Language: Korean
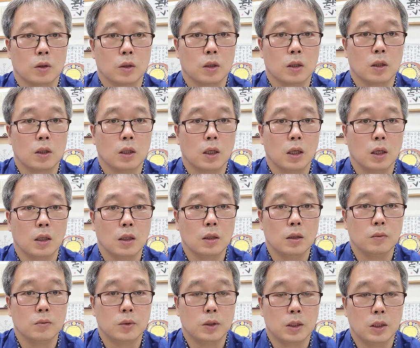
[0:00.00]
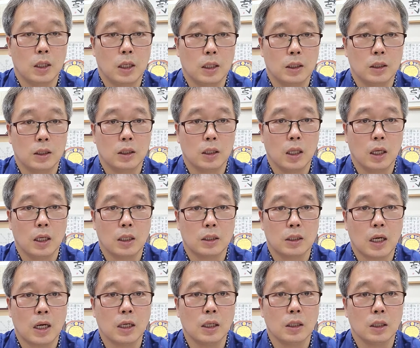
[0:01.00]
크게 어렵진 않는데
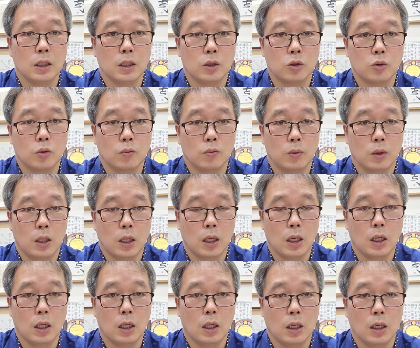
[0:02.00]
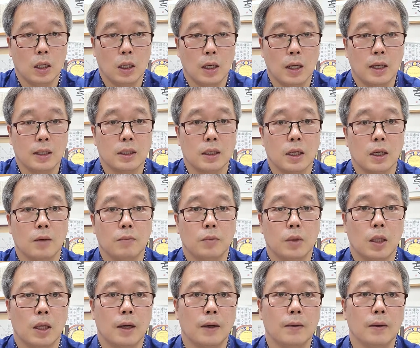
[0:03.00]
자극이 좀 되게
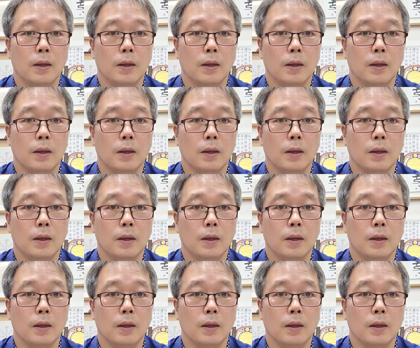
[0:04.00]
강력합니다.